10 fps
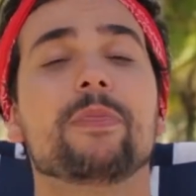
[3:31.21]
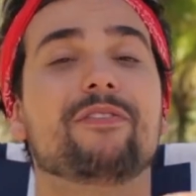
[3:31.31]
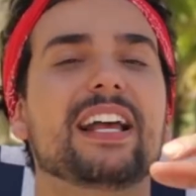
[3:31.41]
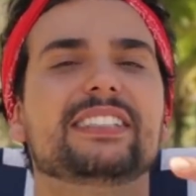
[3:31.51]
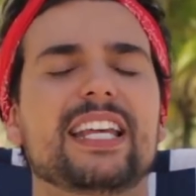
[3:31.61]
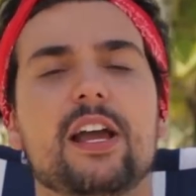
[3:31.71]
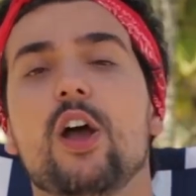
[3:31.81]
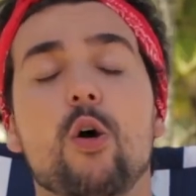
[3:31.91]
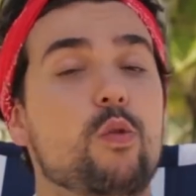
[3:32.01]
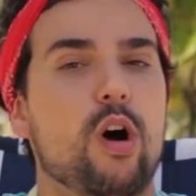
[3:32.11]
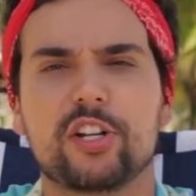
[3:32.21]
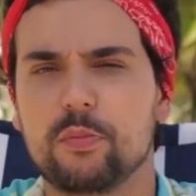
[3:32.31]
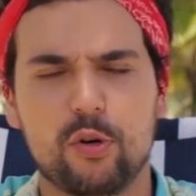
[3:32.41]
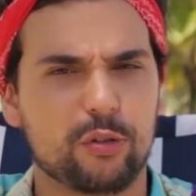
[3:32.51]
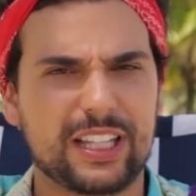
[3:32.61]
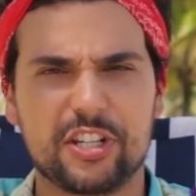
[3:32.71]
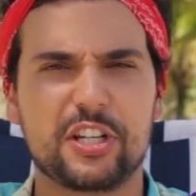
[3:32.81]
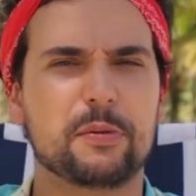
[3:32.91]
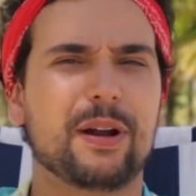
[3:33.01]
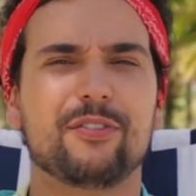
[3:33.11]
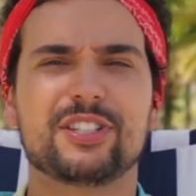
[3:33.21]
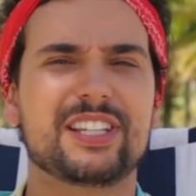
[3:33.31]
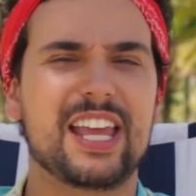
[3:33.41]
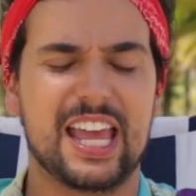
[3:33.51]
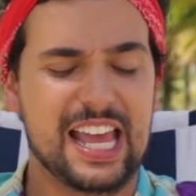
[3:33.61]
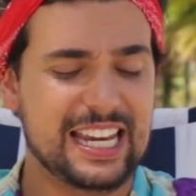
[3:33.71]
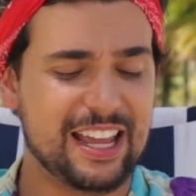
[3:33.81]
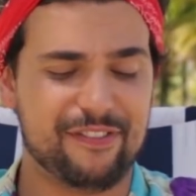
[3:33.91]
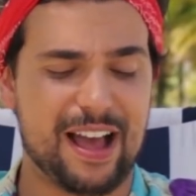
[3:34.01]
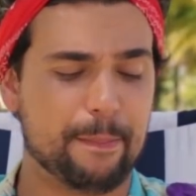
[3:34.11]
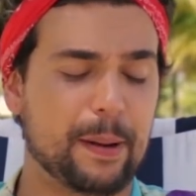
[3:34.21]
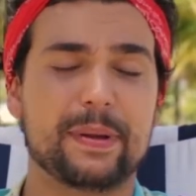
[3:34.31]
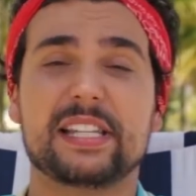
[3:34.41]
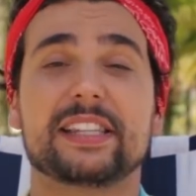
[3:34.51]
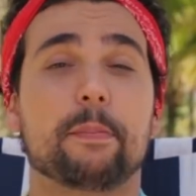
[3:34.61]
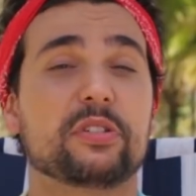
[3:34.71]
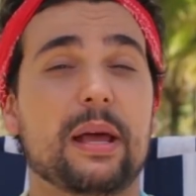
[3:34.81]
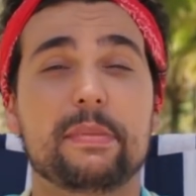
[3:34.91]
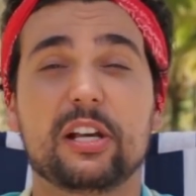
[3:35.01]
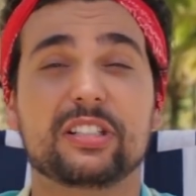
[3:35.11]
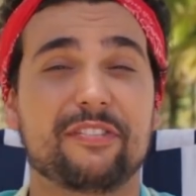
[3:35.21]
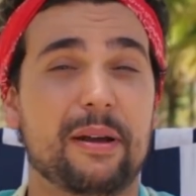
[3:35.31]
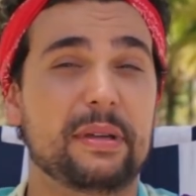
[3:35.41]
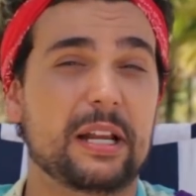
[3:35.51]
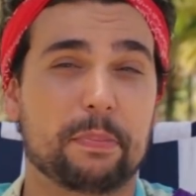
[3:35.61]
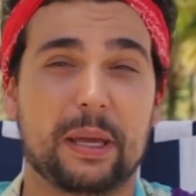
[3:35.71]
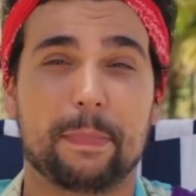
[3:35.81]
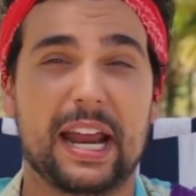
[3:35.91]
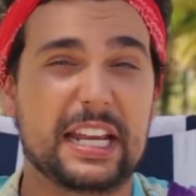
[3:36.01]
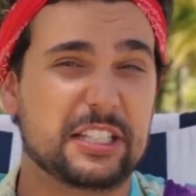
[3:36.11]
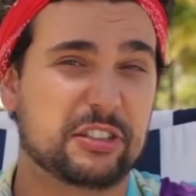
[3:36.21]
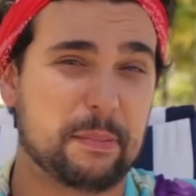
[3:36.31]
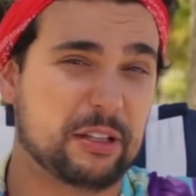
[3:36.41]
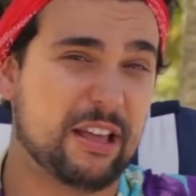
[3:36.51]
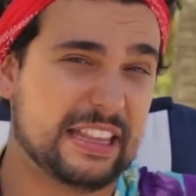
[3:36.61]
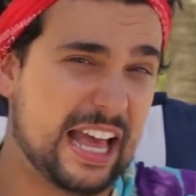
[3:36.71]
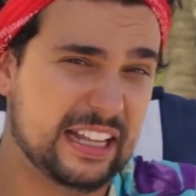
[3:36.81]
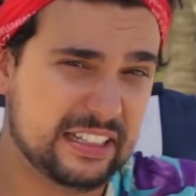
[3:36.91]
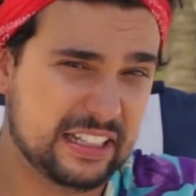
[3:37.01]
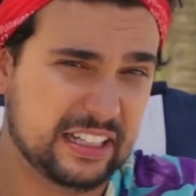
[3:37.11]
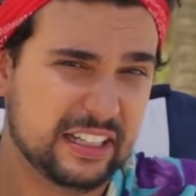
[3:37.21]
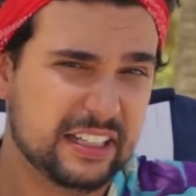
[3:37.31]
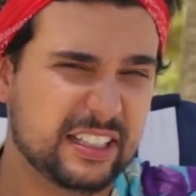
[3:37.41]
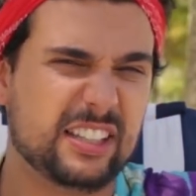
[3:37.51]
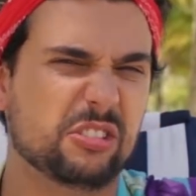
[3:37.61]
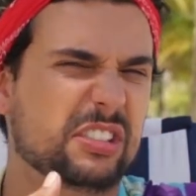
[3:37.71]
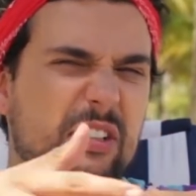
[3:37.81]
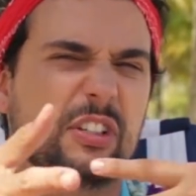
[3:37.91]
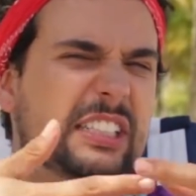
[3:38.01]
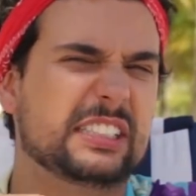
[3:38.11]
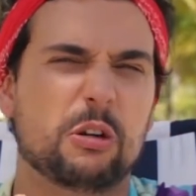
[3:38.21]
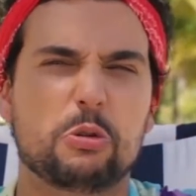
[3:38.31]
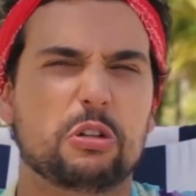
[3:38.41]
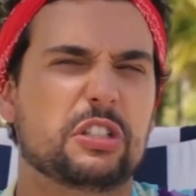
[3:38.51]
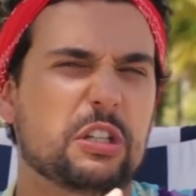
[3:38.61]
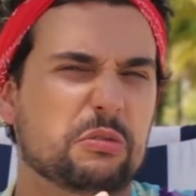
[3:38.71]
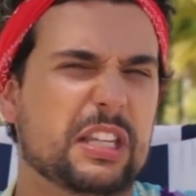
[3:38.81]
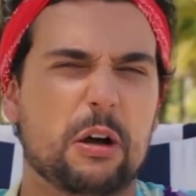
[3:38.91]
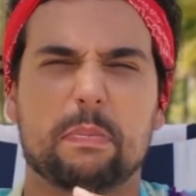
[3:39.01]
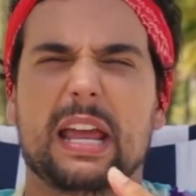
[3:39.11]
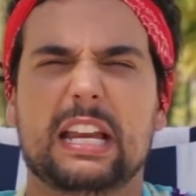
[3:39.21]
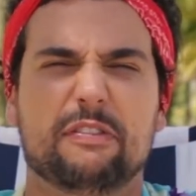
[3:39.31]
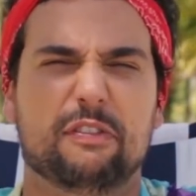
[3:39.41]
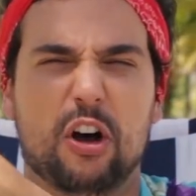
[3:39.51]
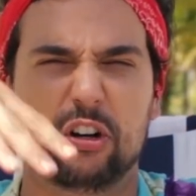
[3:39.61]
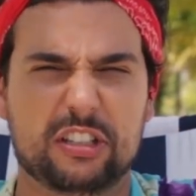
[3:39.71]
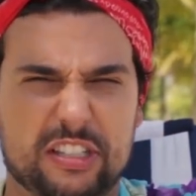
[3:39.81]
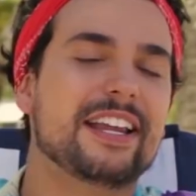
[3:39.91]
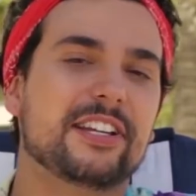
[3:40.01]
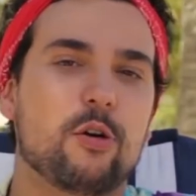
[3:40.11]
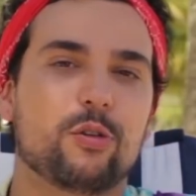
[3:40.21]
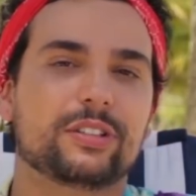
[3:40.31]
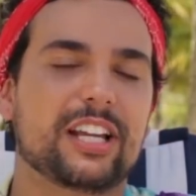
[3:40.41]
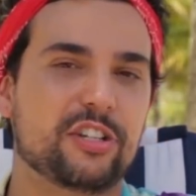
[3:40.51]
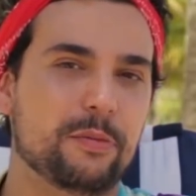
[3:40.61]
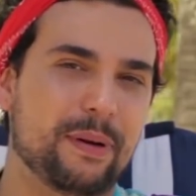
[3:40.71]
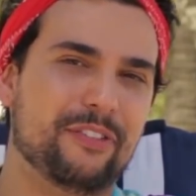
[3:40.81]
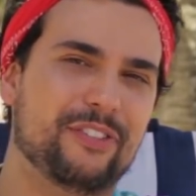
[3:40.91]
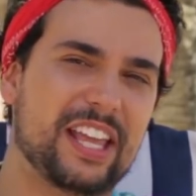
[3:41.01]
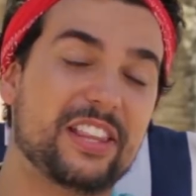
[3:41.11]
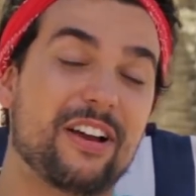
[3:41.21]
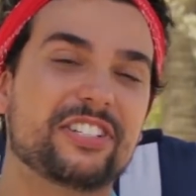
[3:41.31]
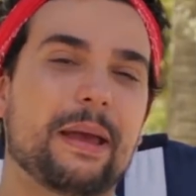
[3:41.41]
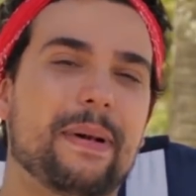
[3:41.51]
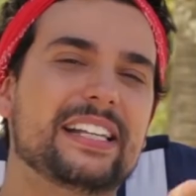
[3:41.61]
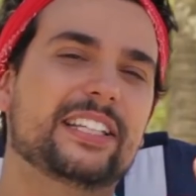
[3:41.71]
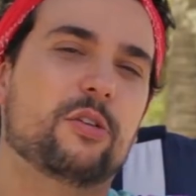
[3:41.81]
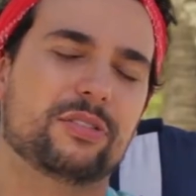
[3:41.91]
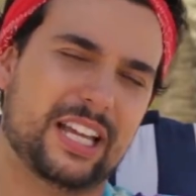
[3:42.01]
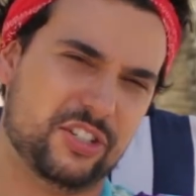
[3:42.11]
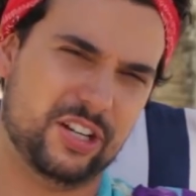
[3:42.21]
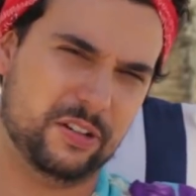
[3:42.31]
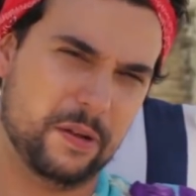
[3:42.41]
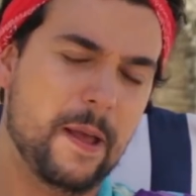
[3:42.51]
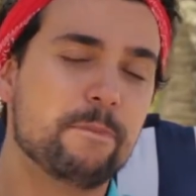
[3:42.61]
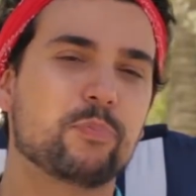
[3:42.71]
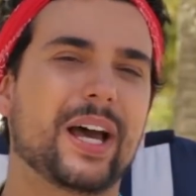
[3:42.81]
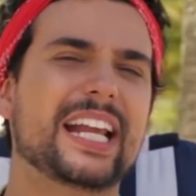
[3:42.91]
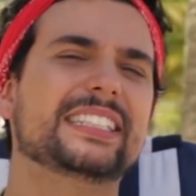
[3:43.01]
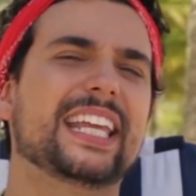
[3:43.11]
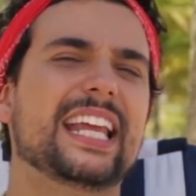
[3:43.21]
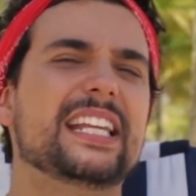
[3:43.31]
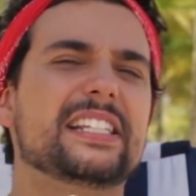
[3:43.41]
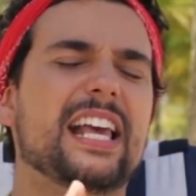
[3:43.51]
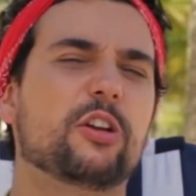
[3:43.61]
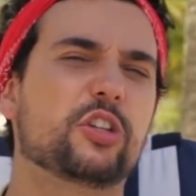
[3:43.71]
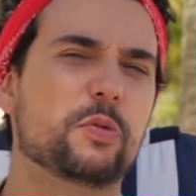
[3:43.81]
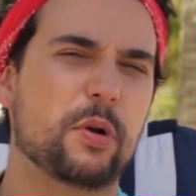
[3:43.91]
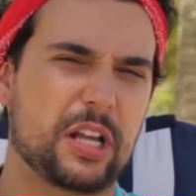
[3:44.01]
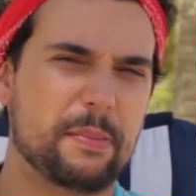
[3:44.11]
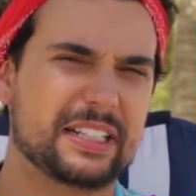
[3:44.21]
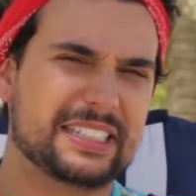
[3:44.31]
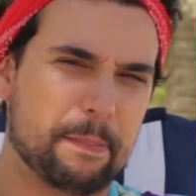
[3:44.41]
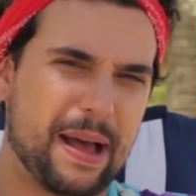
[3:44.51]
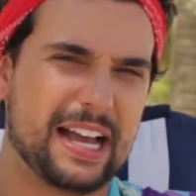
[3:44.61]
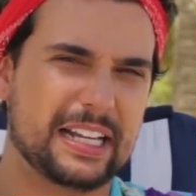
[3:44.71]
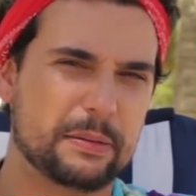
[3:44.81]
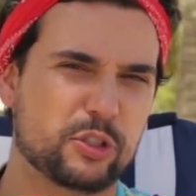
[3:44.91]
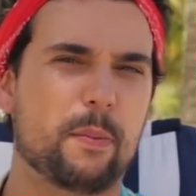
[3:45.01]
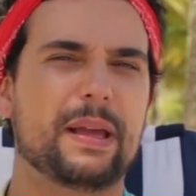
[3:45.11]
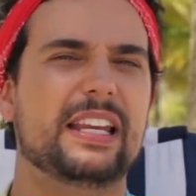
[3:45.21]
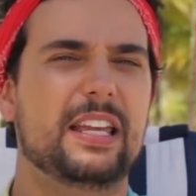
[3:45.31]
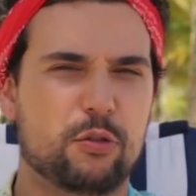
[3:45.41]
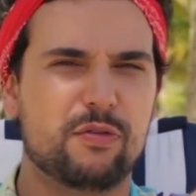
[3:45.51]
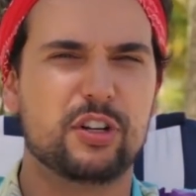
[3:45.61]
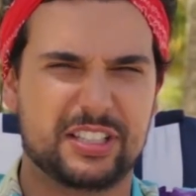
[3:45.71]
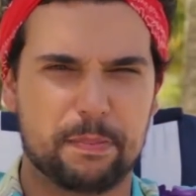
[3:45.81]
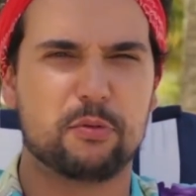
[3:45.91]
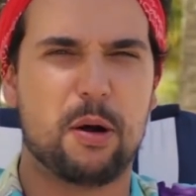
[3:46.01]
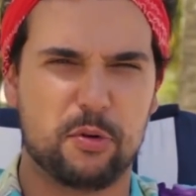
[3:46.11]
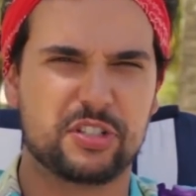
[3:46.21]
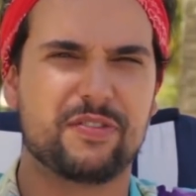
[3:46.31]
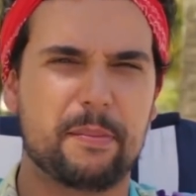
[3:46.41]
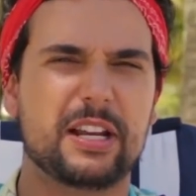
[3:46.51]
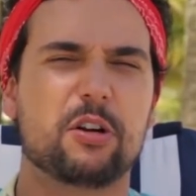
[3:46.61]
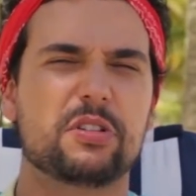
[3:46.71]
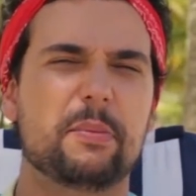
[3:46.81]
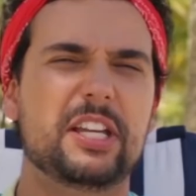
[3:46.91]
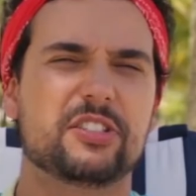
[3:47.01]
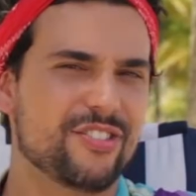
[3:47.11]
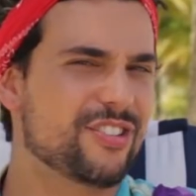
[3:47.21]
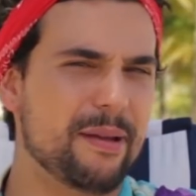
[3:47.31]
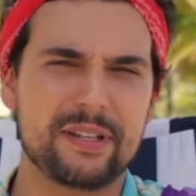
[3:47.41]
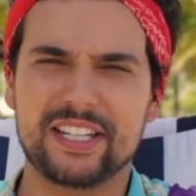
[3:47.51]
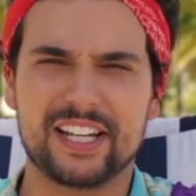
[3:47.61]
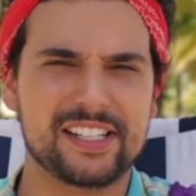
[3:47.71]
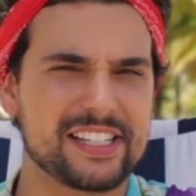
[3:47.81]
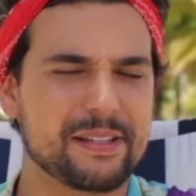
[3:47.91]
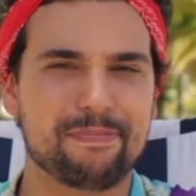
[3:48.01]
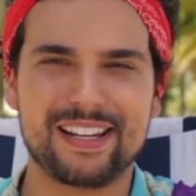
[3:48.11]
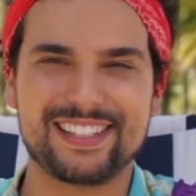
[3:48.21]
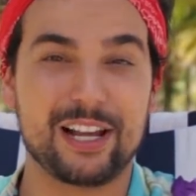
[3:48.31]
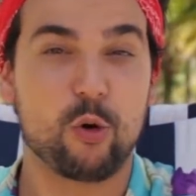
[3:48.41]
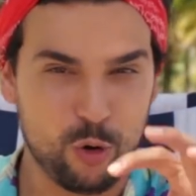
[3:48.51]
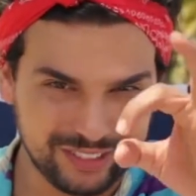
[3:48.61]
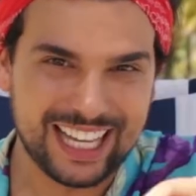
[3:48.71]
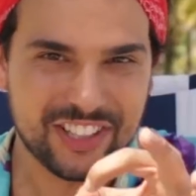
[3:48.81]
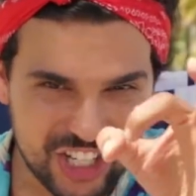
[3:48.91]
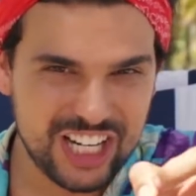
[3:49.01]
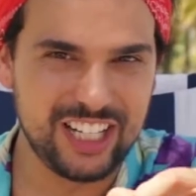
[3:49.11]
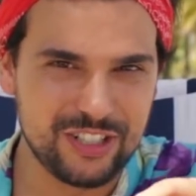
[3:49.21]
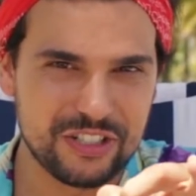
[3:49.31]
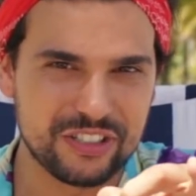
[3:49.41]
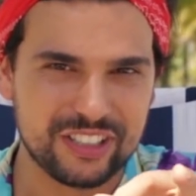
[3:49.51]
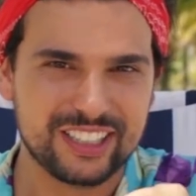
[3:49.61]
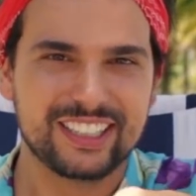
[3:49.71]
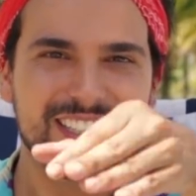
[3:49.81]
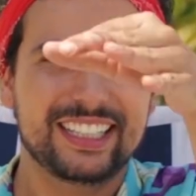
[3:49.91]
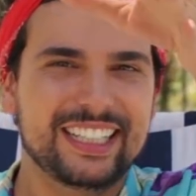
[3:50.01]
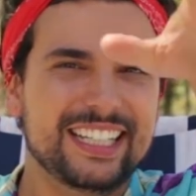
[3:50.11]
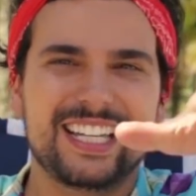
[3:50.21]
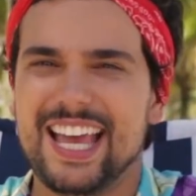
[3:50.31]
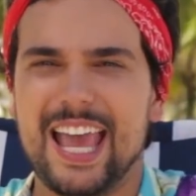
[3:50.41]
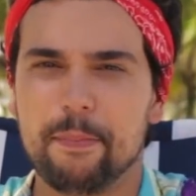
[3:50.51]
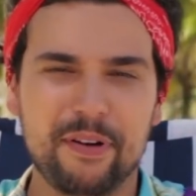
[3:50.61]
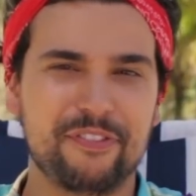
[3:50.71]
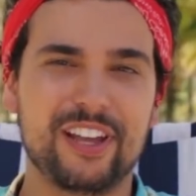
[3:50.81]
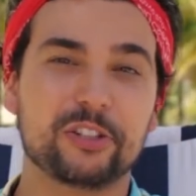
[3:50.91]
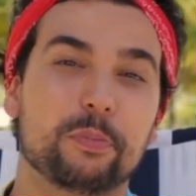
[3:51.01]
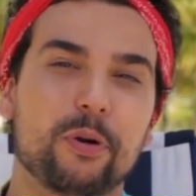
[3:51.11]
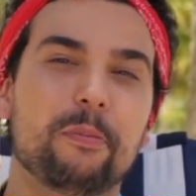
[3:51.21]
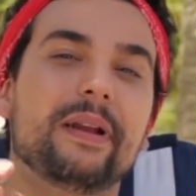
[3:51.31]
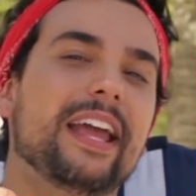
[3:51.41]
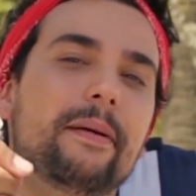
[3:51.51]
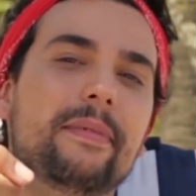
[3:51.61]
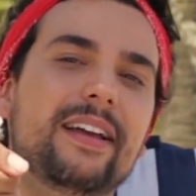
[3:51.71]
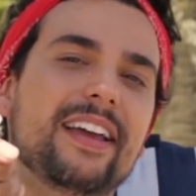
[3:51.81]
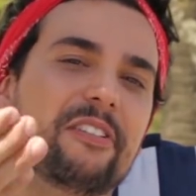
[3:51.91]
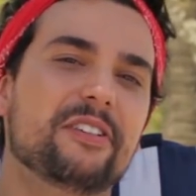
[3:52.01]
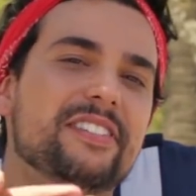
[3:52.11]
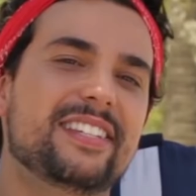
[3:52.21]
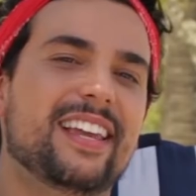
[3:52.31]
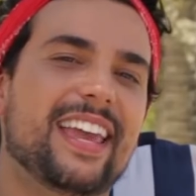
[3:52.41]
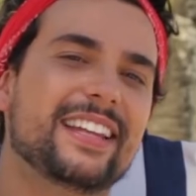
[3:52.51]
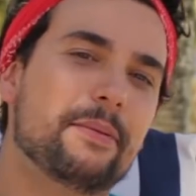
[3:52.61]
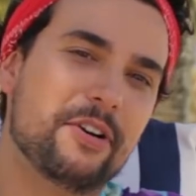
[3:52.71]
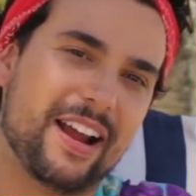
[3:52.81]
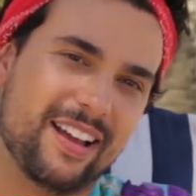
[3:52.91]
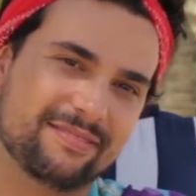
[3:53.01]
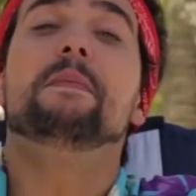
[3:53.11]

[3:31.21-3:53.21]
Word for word: Vai ser um ótimo contatinho para você levar, para apresentar para os amigos, a família, porque para eles também não é nada, né? Então, se vocês estão juntos, se não estão, para ele, foda Eu acho que é o contatinho perfeito. Eu acho que é mais que contatinho. Parece aqueles garotos de programa que você paga só pra ele ir com você para um almoço de família, como chama isso? Geminianos, assim, para ser contatinho é perfeito. O problema é quando você quer namorar.